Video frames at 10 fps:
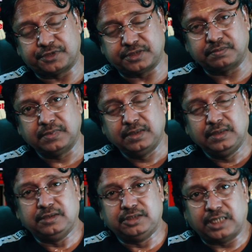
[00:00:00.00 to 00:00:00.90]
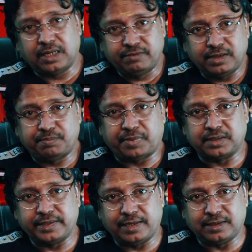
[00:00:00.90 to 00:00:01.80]
ஜனவரி பதினேழுக்கு
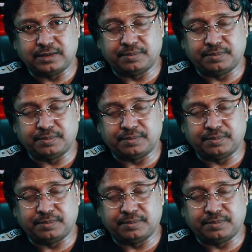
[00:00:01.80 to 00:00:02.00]
பிறகு